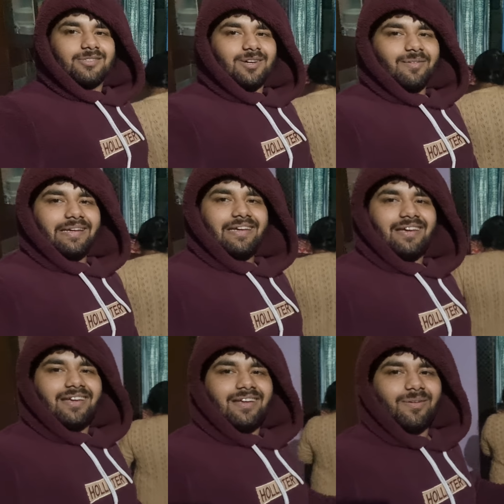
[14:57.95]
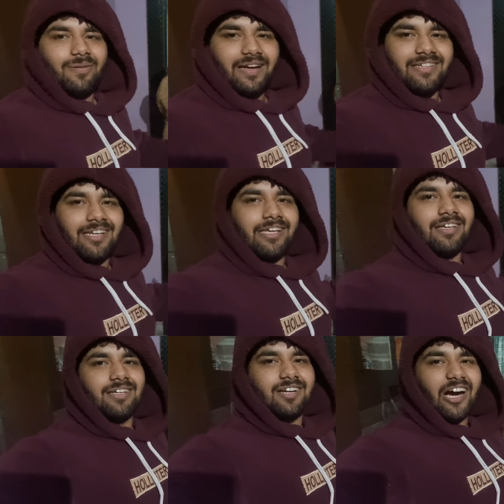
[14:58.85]
सो भाई फाइनली
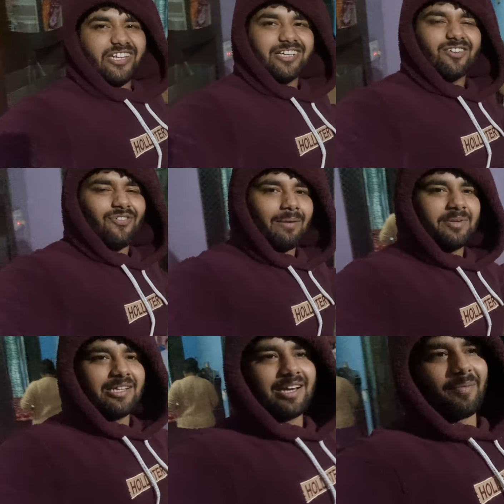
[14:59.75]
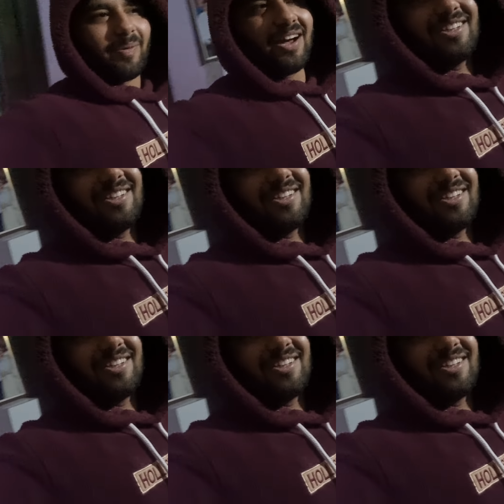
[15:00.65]
कारीगर फैमिली घर पे आ